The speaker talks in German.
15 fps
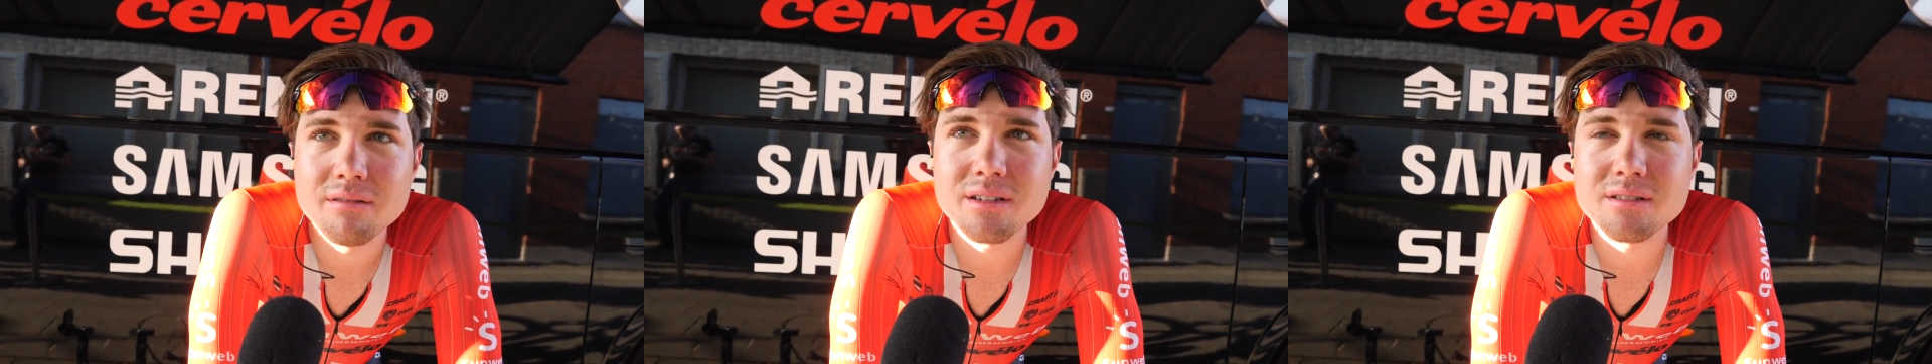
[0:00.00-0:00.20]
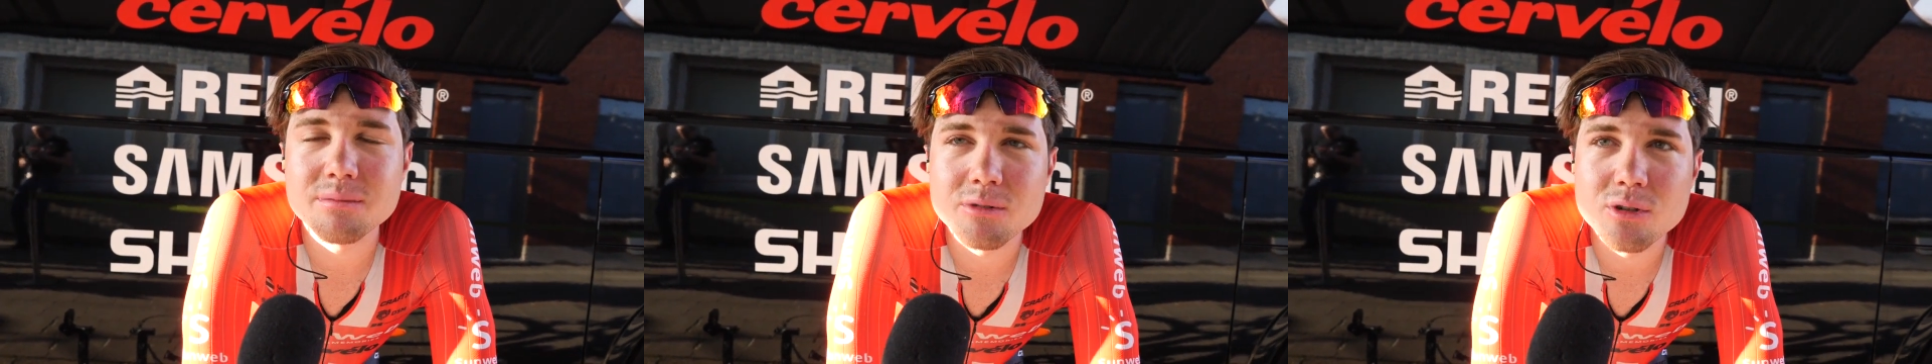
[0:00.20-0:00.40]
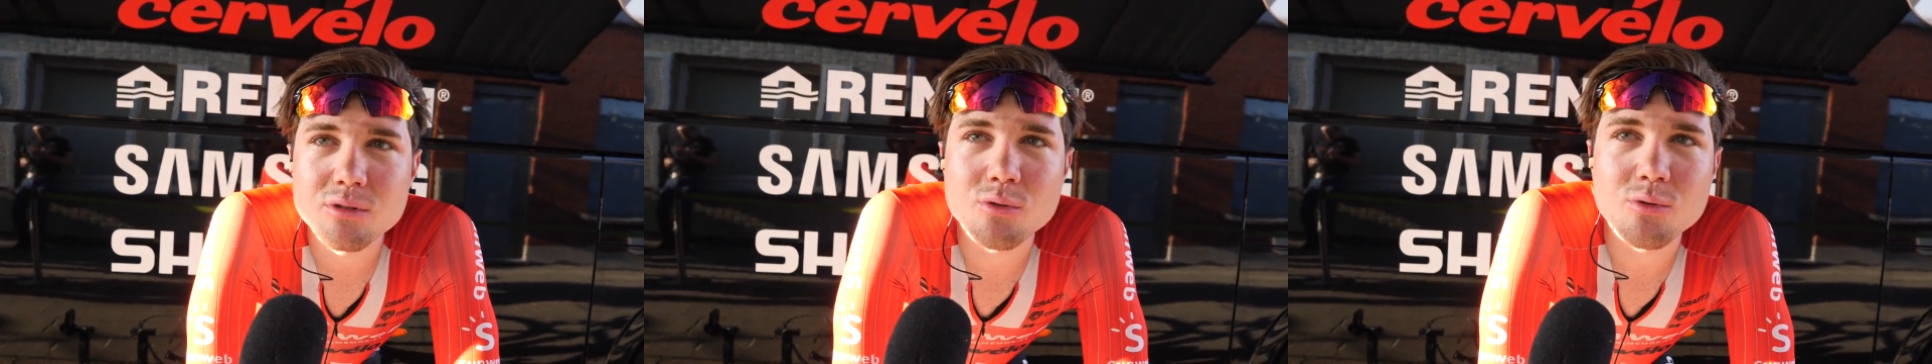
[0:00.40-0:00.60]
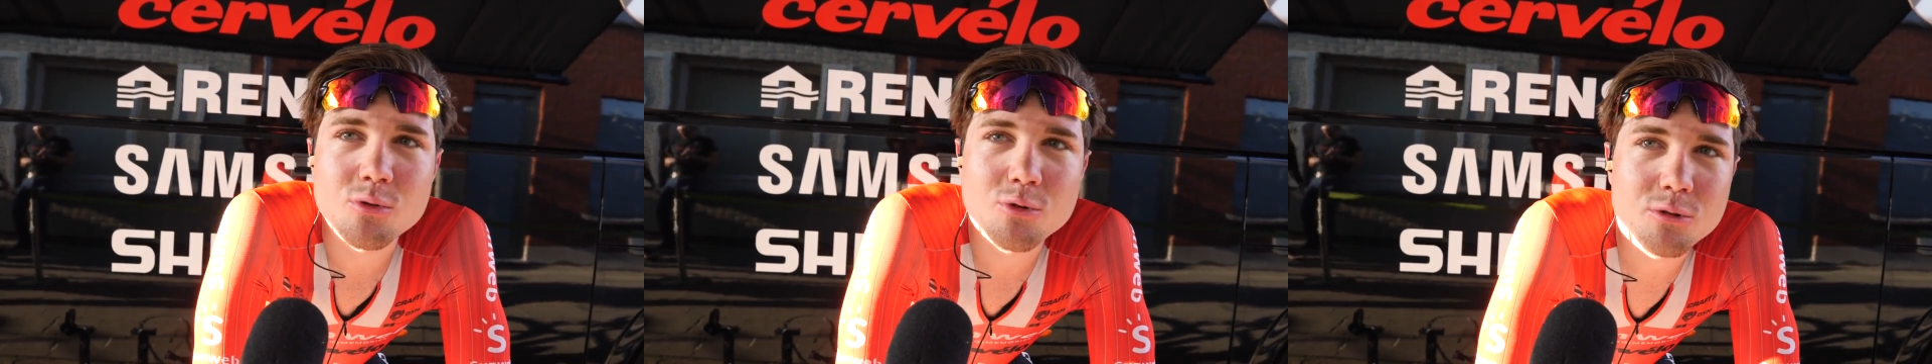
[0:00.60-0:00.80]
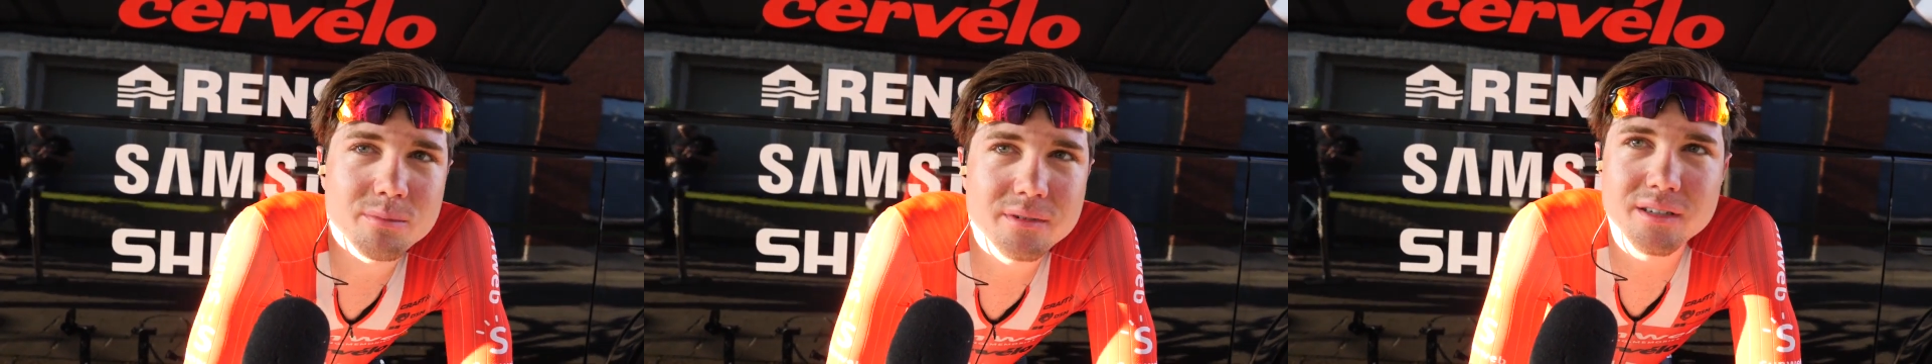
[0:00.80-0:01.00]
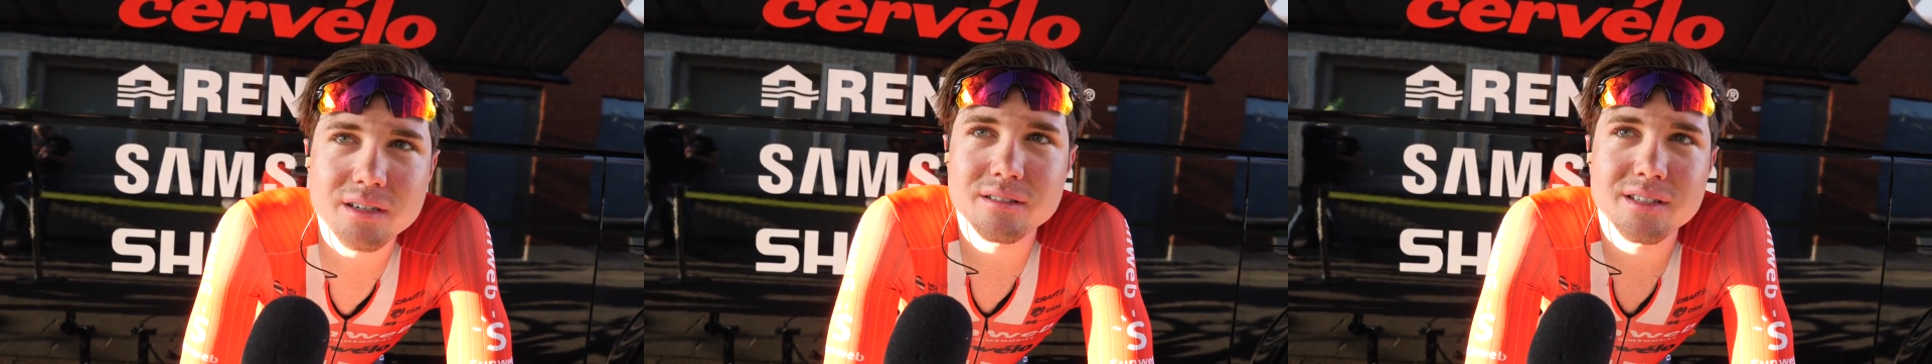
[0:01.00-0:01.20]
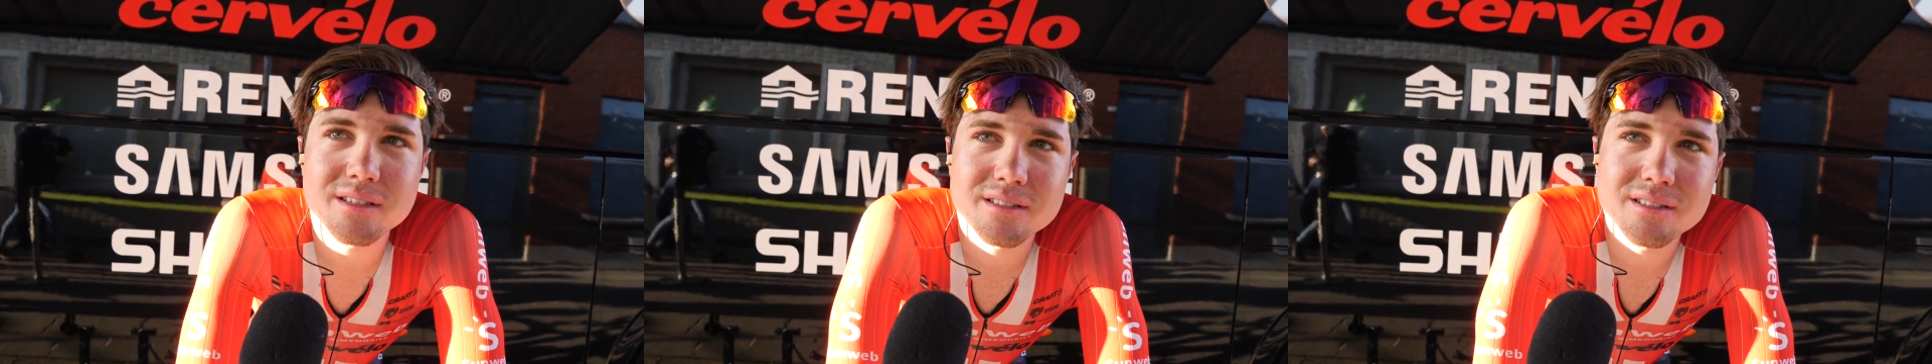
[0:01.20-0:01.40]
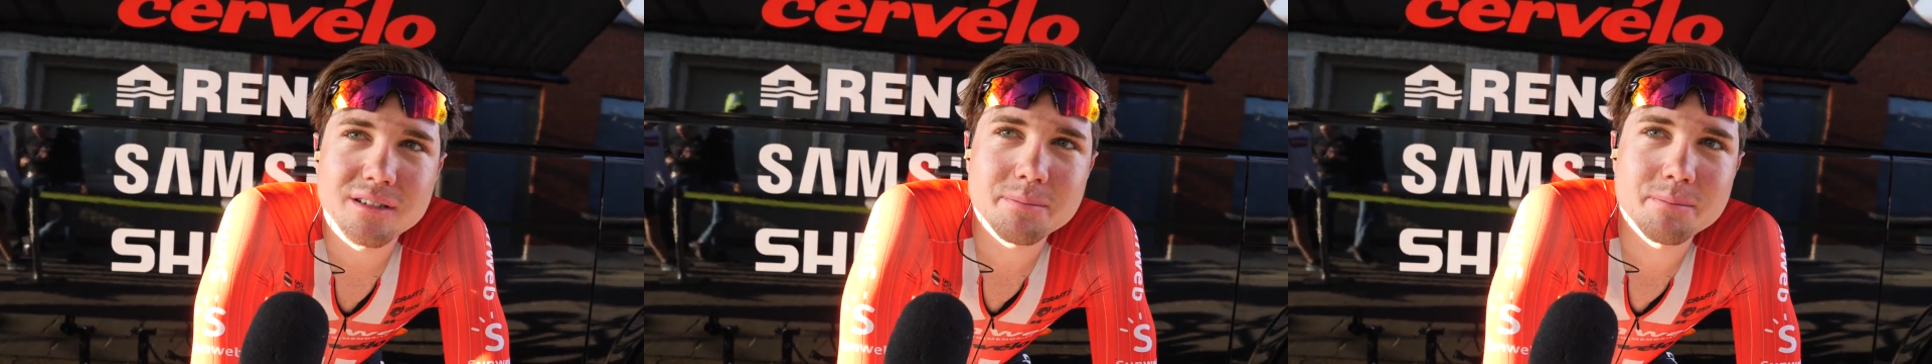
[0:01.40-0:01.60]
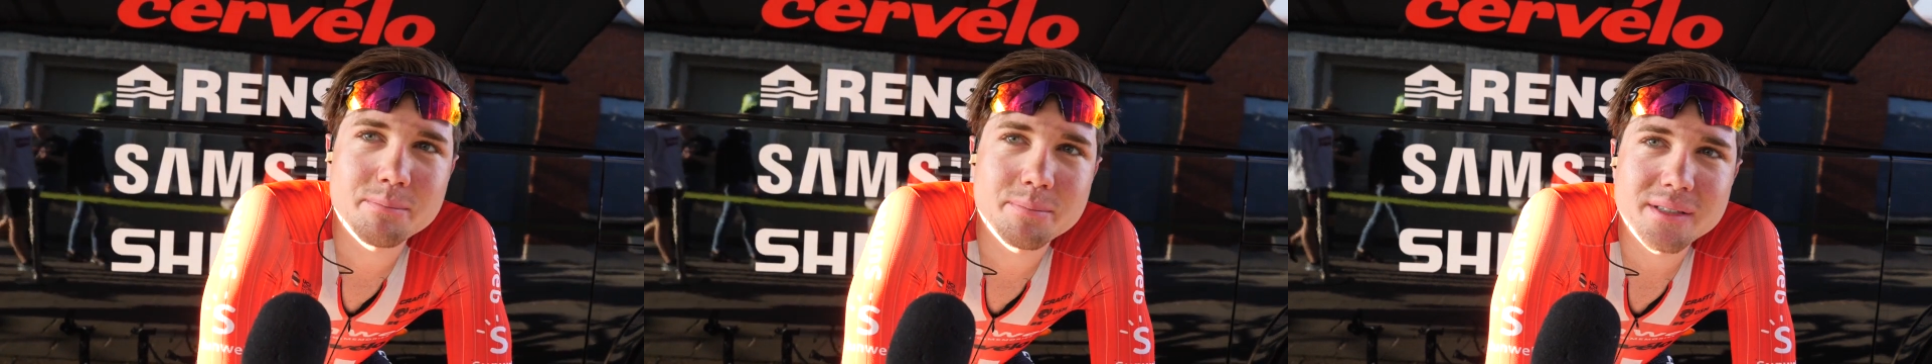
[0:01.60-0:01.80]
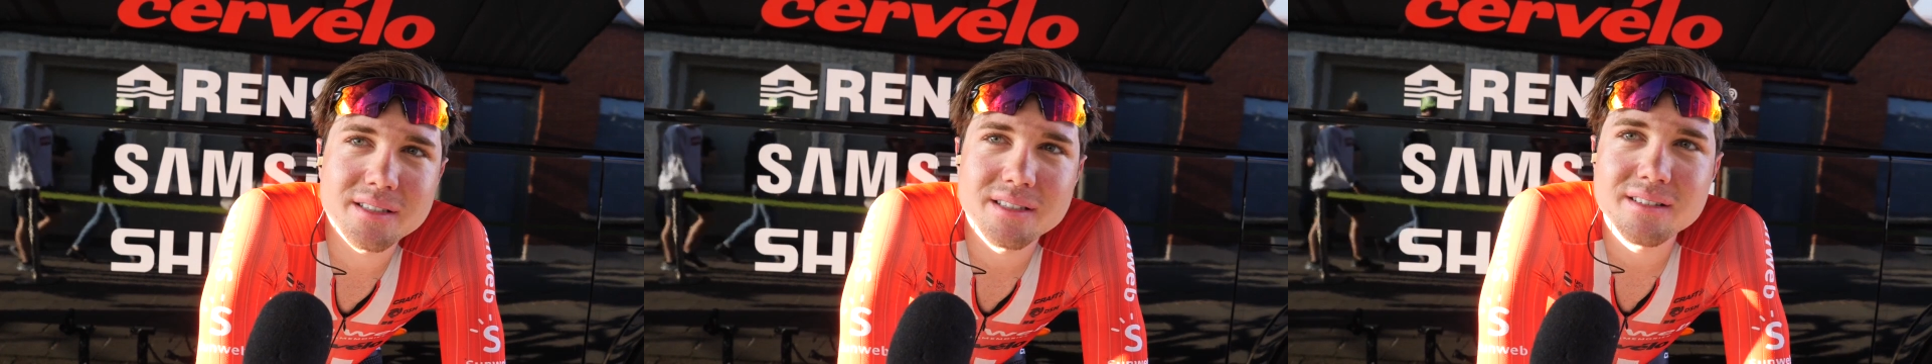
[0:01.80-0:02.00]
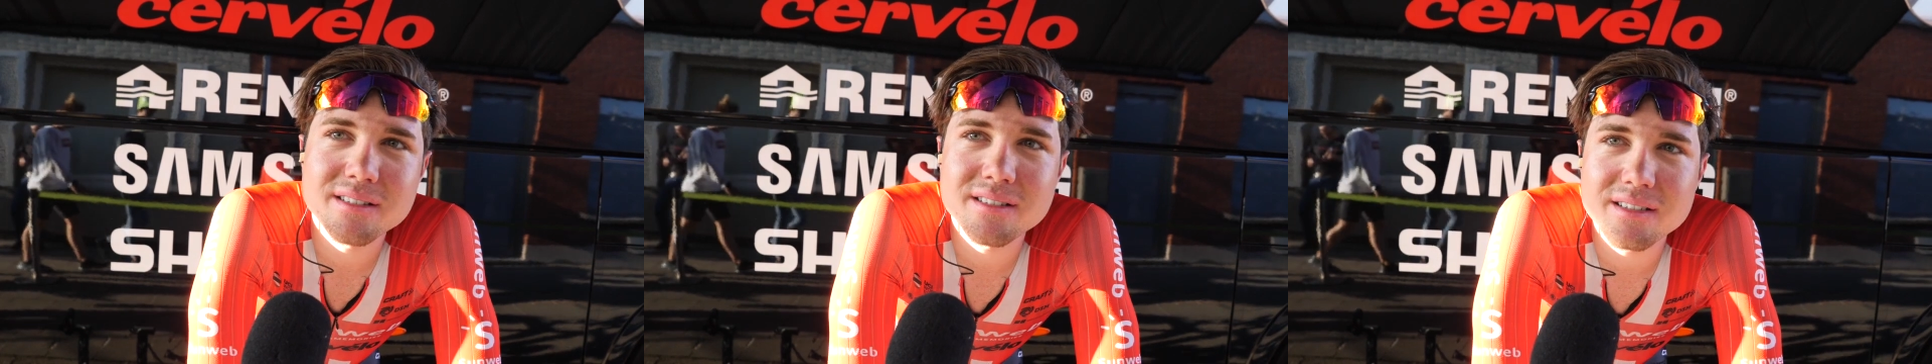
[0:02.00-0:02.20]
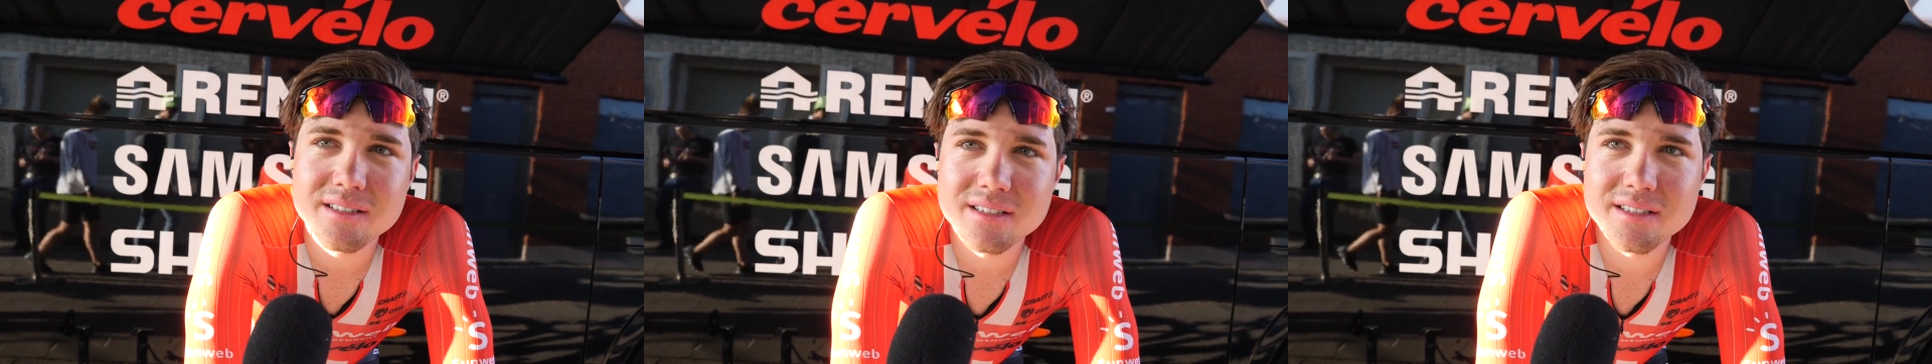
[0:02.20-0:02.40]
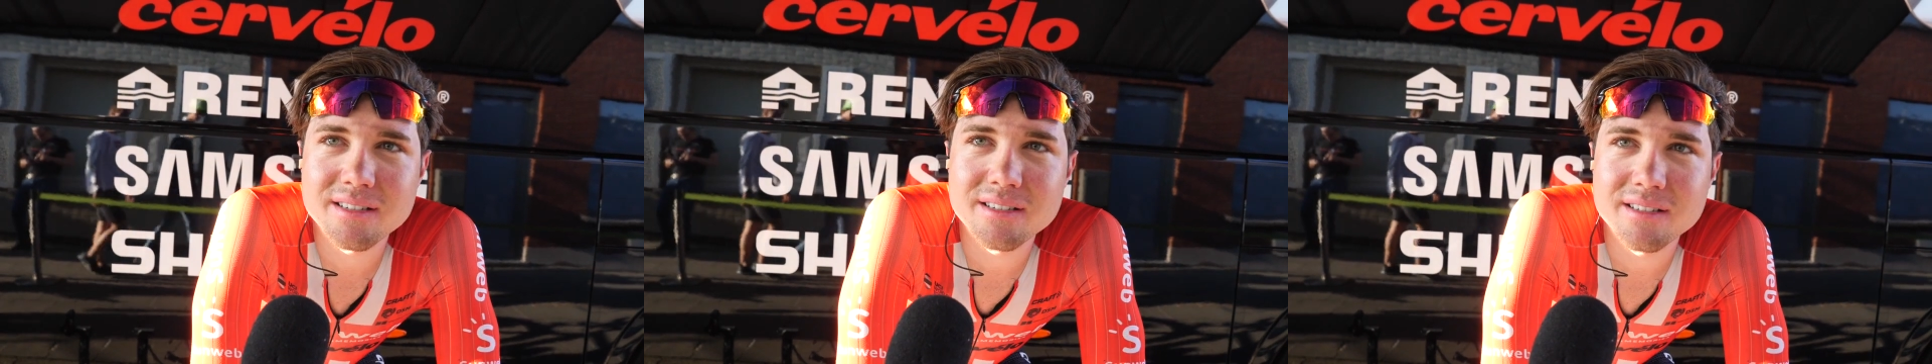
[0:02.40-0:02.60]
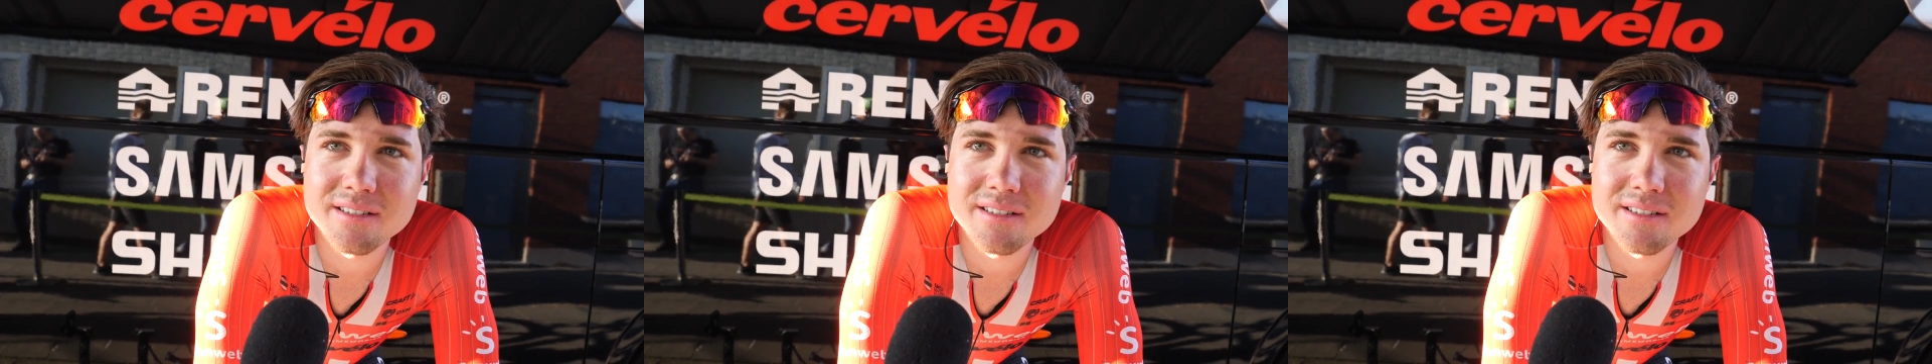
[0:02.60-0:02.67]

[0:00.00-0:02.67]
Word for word: war zum Glück oben raus, als ich noch ein bisschen äh,